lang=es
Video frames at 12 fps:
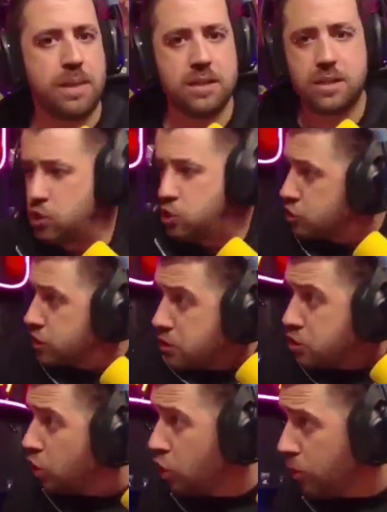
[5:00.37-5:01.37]
Y es que no
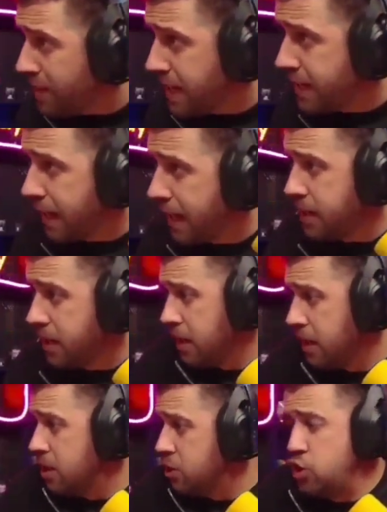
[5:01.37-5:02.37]
lo voy a negar.
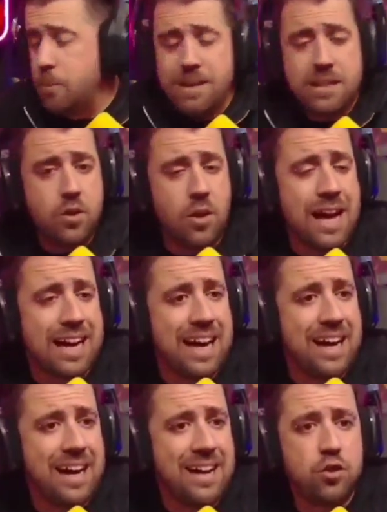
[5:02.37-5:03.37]
Yo he metido la
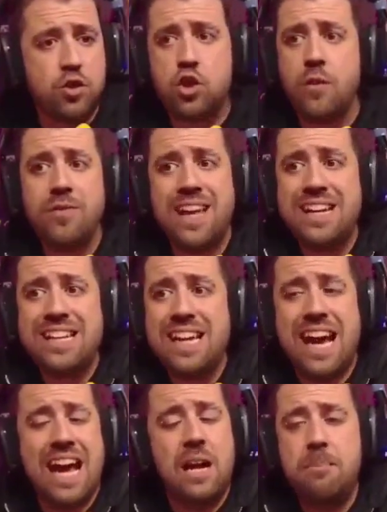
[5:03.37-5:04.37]
cara donde ni
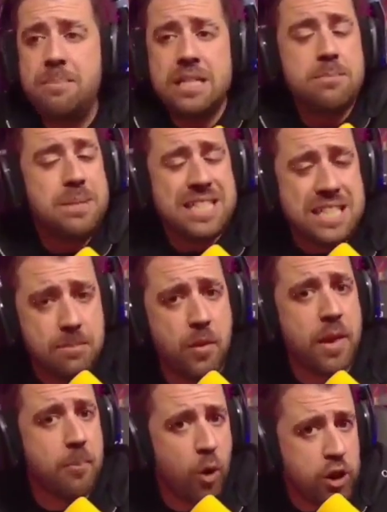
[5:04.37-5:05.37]
el mismísimo
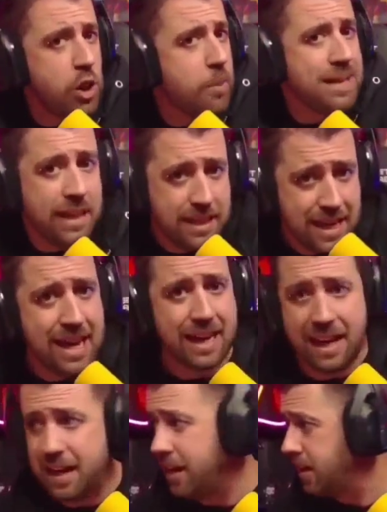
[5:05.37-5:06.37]
demonio metería la
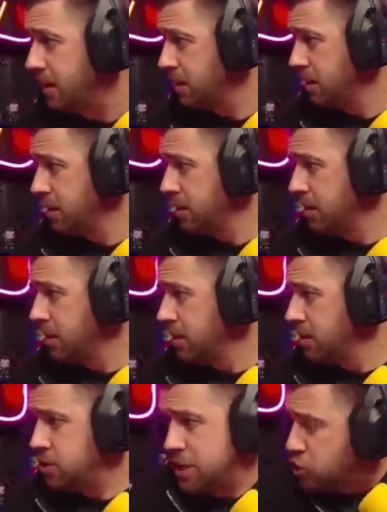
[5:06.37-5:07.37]
cara.
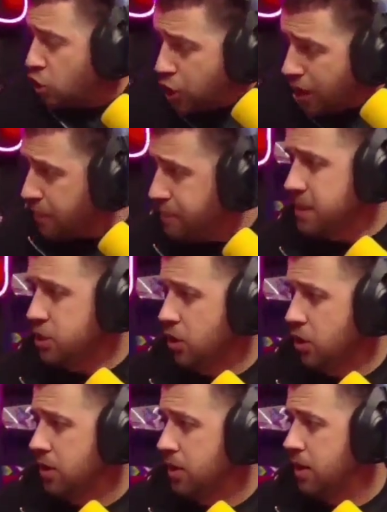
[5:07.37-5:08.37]
Si yo lo admito
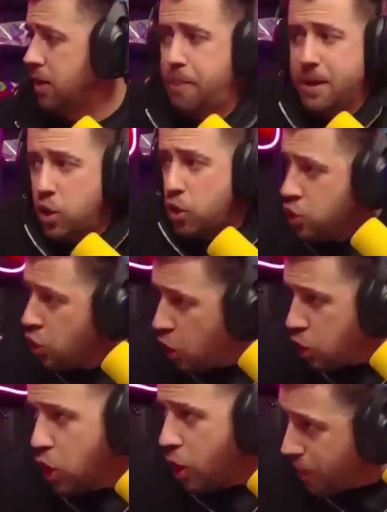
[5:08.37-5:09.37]
pero no
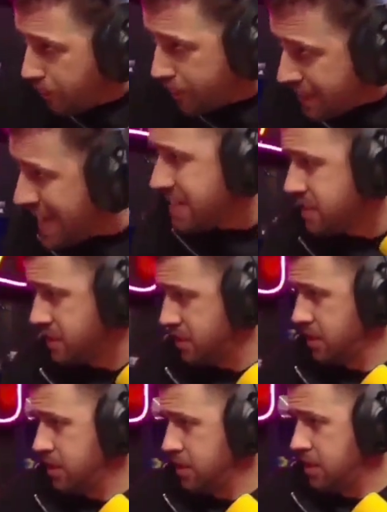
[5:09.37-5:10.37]
como pies.
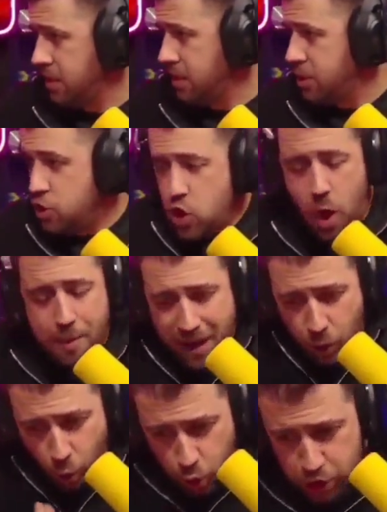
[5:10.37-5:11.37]
No me
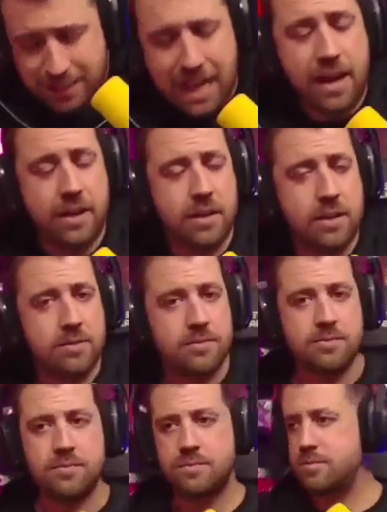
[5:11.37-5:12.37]
gustan.
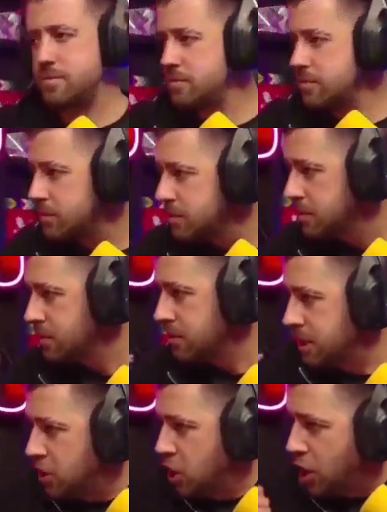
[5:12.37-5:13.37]
Si
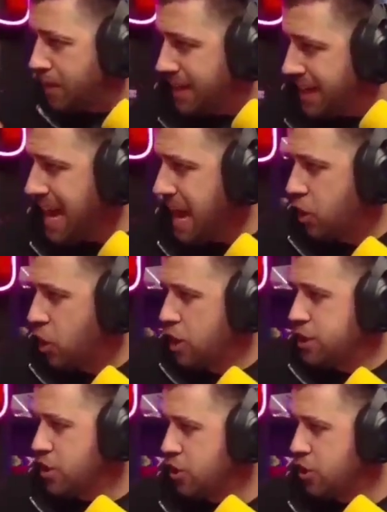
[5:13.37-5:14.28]
no lo diría, coño.